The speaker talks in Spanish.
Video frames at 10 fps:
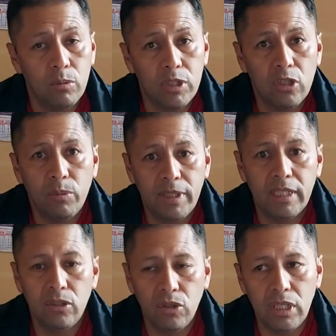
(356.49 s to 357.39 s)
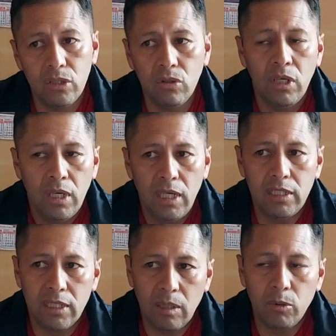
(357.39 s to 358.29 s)
Como recomendación eso,
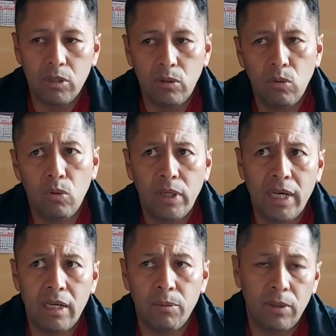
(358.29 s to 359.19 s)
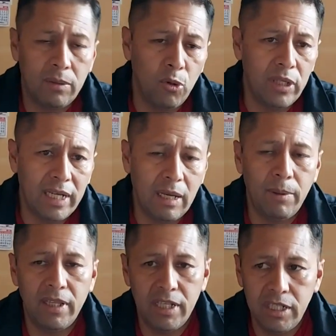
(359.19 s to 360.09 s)
y si estamos en un lugar
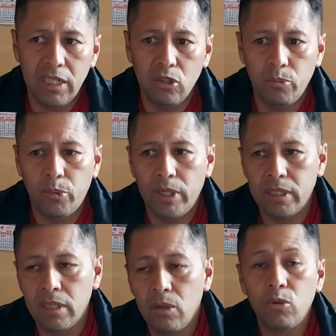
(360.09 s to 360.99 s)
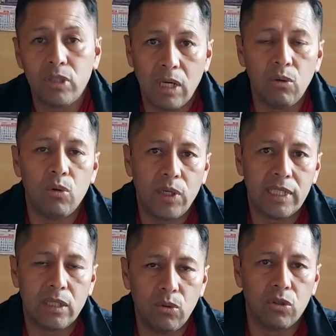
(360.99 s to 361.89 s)
vulnerable de riesgo, pues buscar un
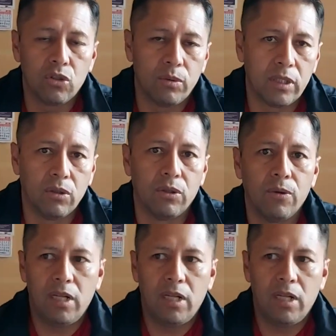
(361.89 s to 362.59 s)
lugar seguro sobre todo.